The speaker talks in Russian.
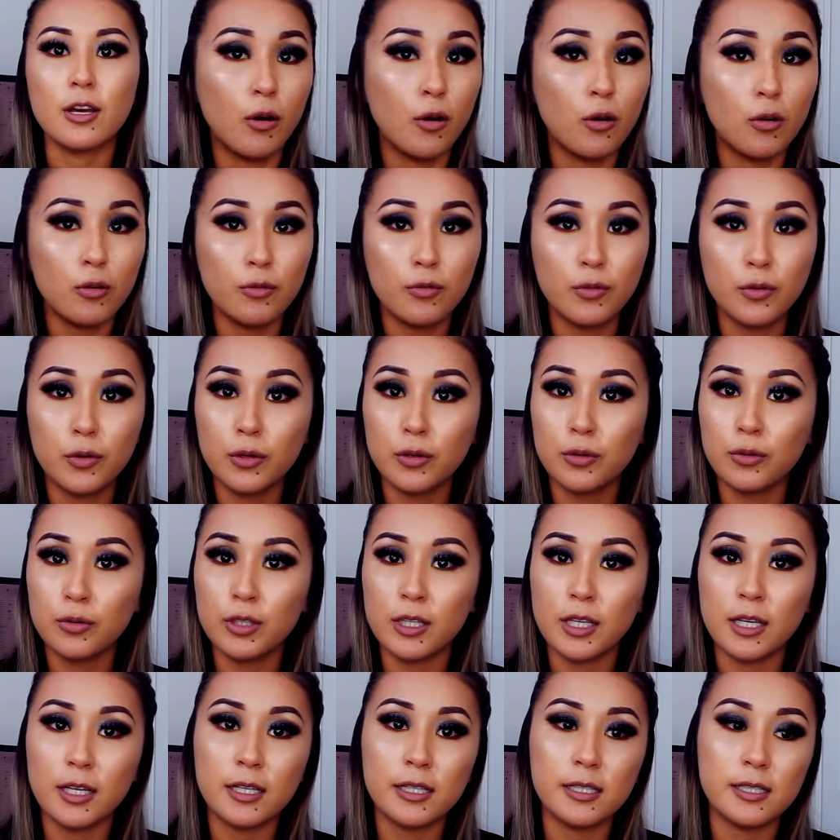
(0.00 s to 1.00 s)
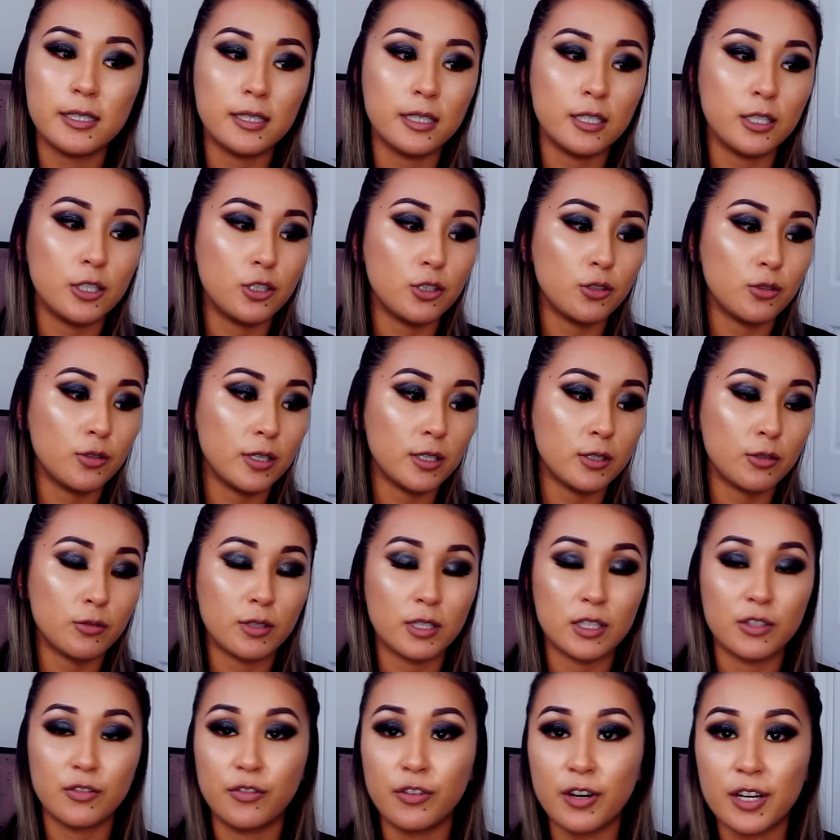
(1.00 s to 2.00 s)
Whole Food есть, еще есть у
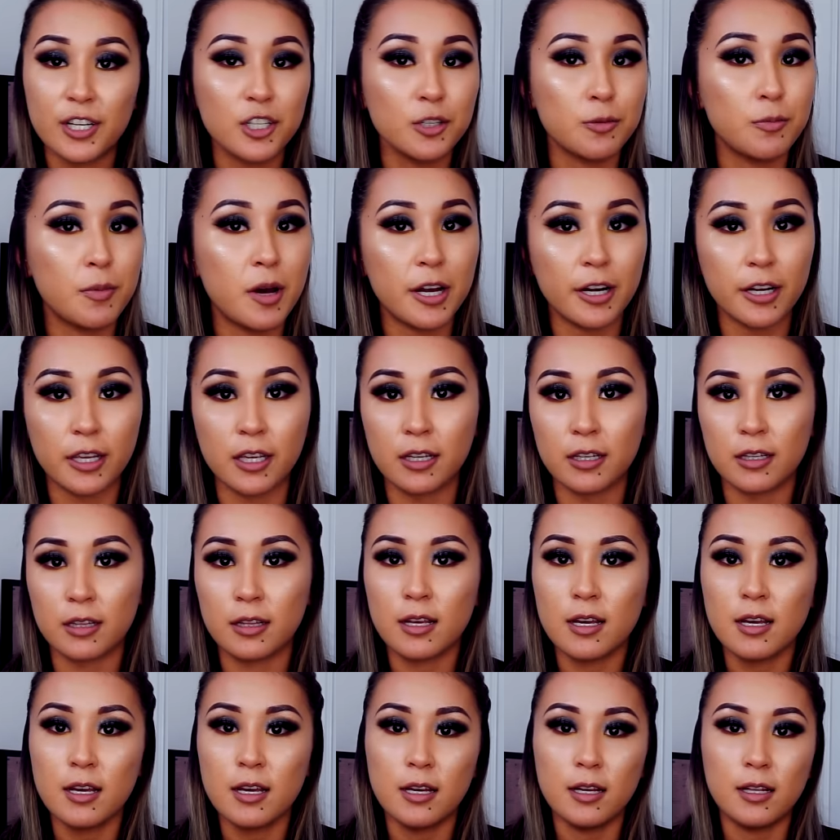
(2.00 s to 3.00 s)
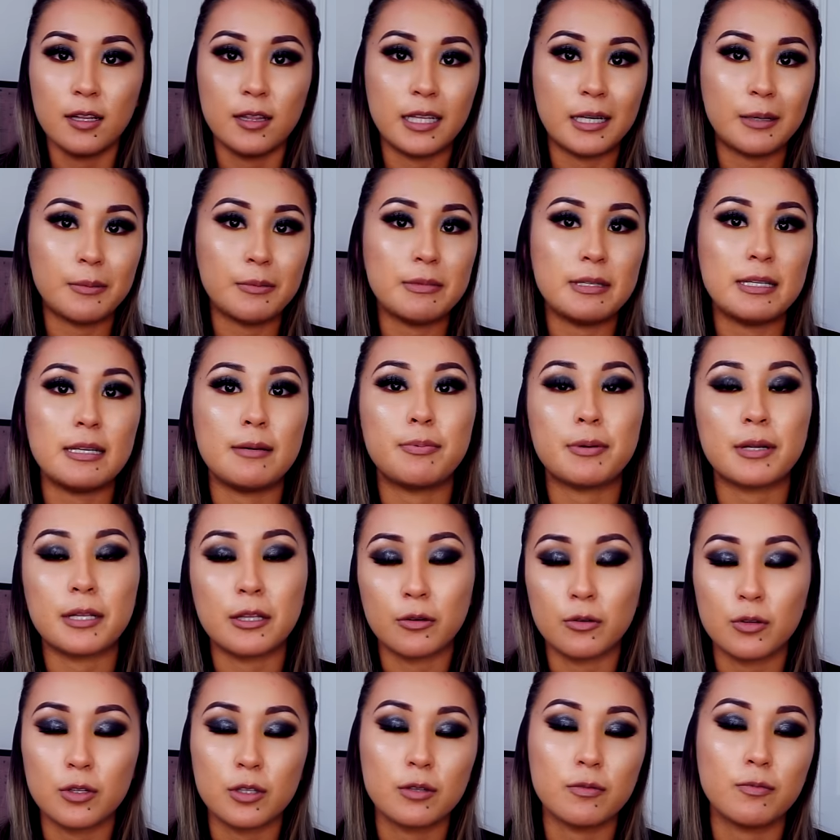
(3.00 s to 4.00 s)
нас Fresh Market, там, где
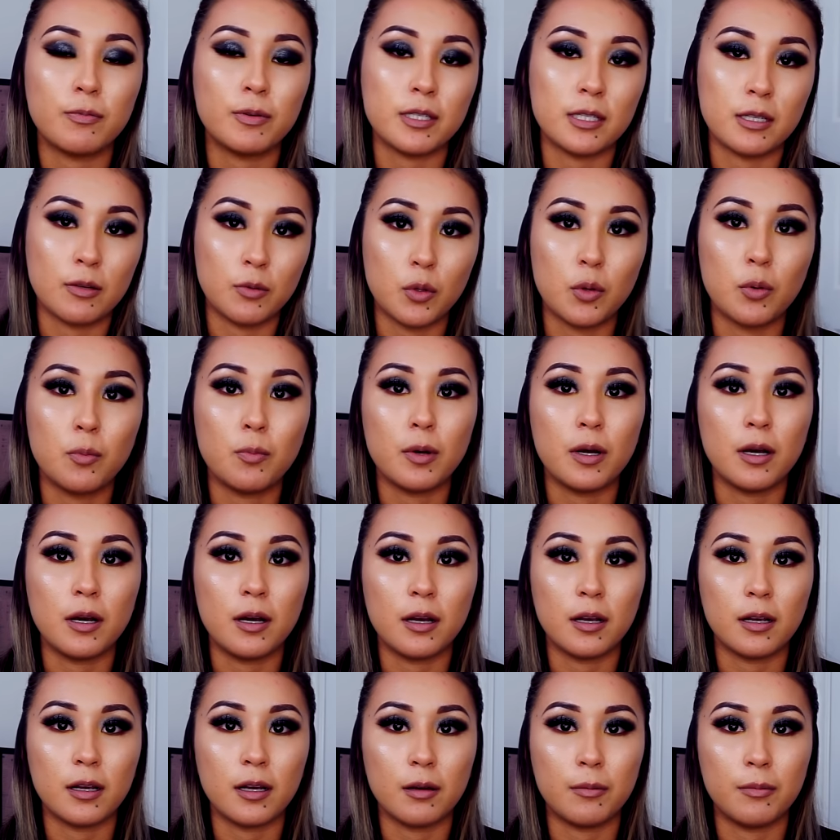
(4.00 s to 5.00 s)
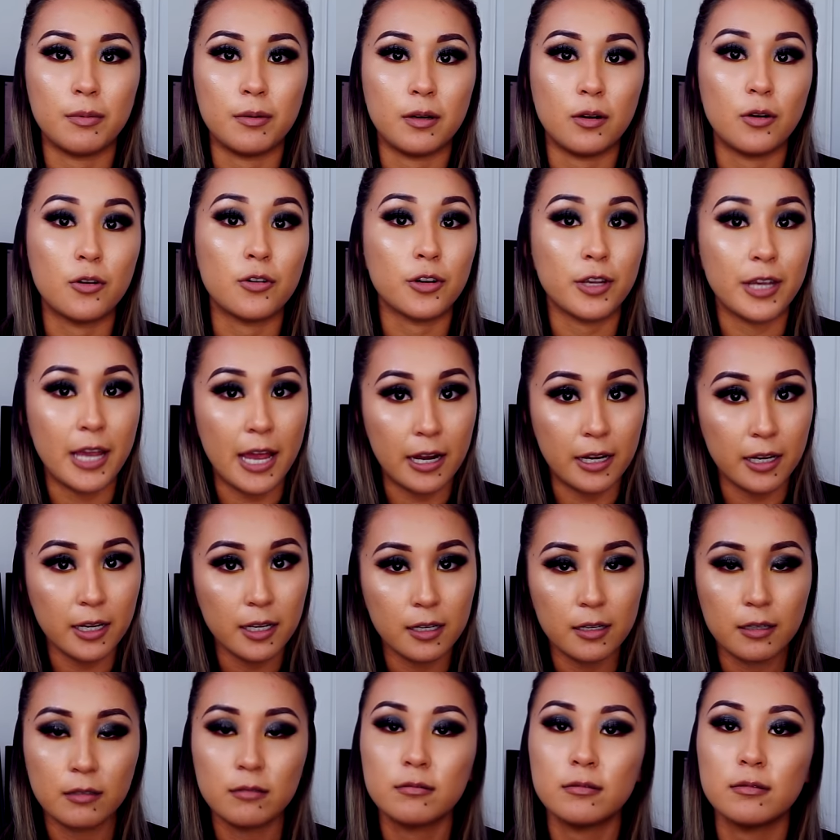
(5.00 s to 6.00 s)
продают в основном как бы
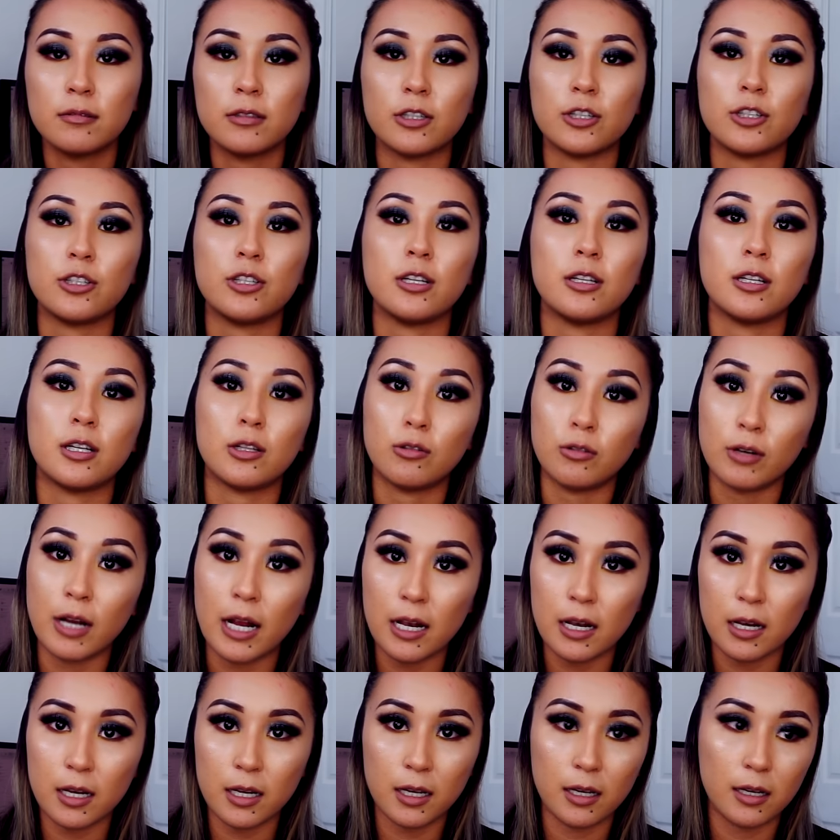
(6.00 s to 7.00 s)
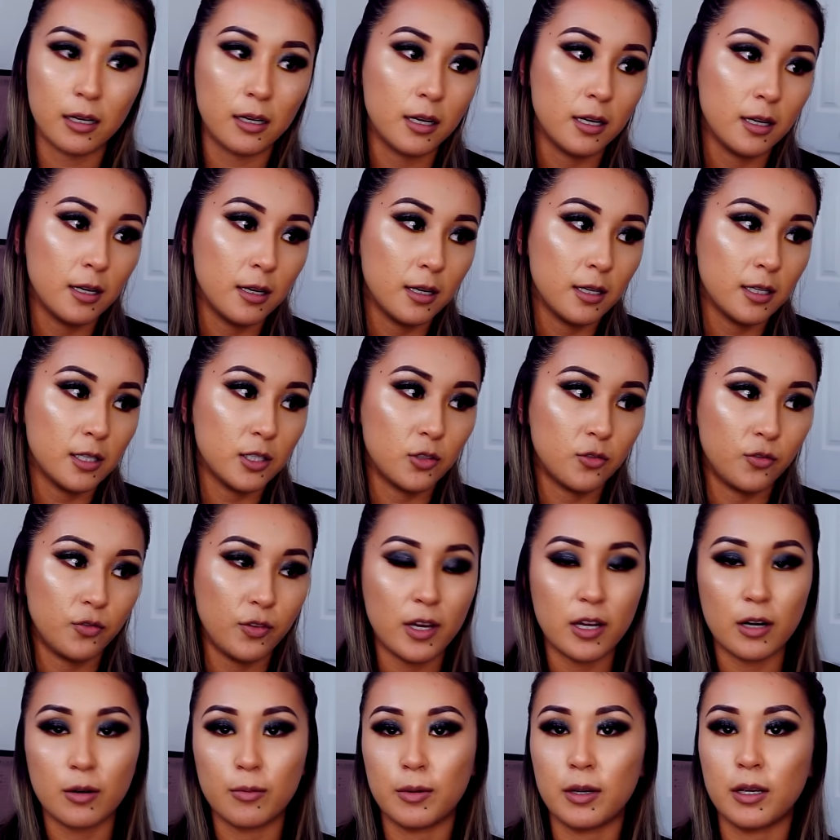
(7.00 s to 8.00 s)
organic, точнее натуральное, с
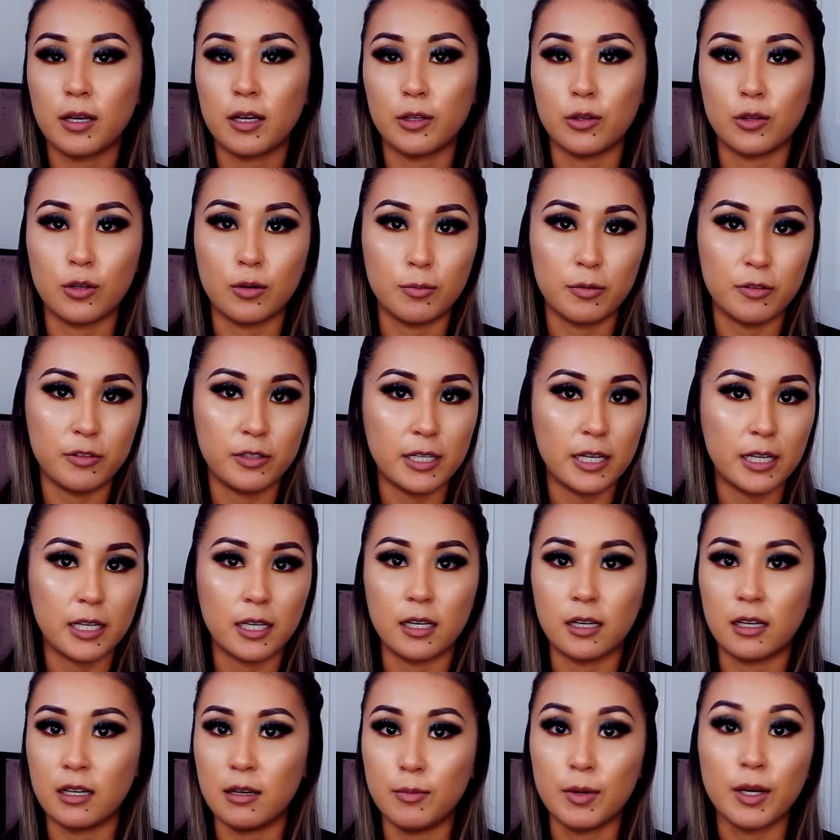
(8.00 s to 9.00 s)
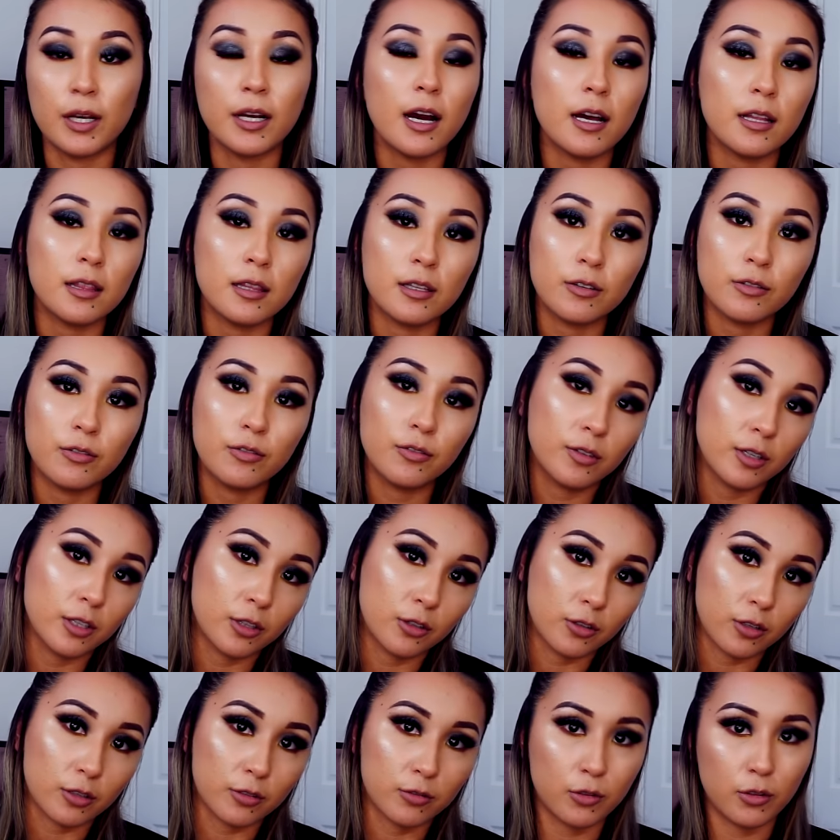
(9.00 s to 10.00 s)
фермы, которая без всяких химикатов, в
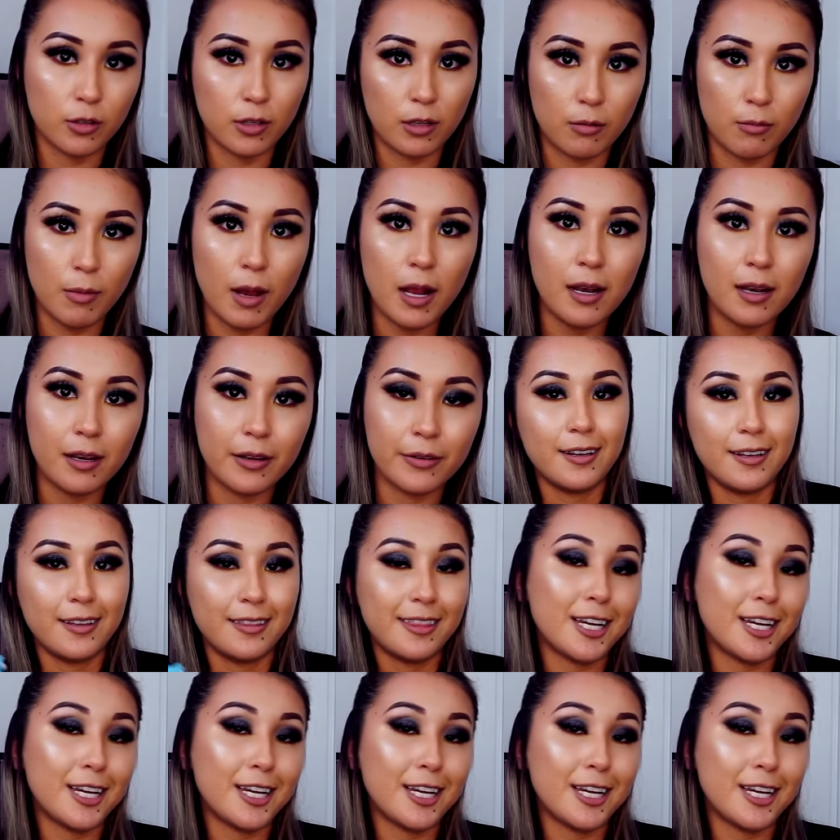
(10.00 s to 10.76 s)
котором все нормально.